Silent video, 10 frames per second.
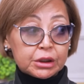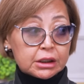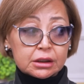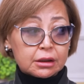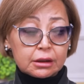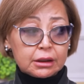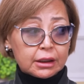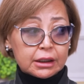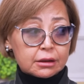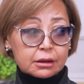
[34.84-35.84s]
министр
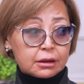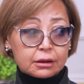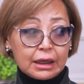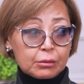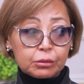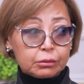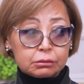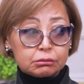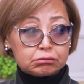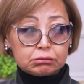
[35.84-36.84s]
энергетики там
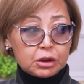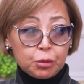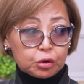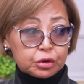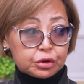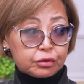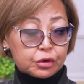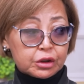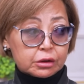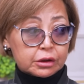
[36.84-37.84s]
не мог ничего
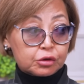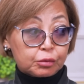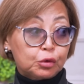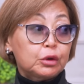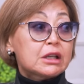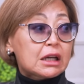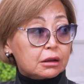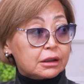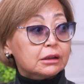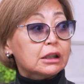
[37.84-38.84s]
делать особо. Ну,
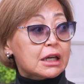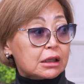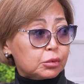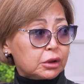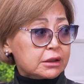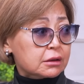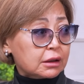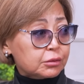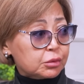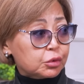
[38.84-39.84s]
Даняр, где Даняра Булгатин,
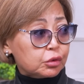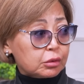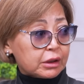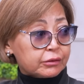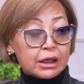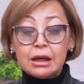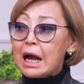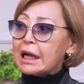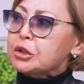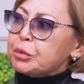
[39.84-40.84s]
там Тимур Кулебаев, да?
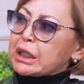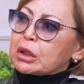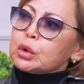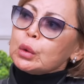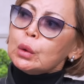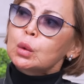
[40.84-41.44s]
А теперь кто?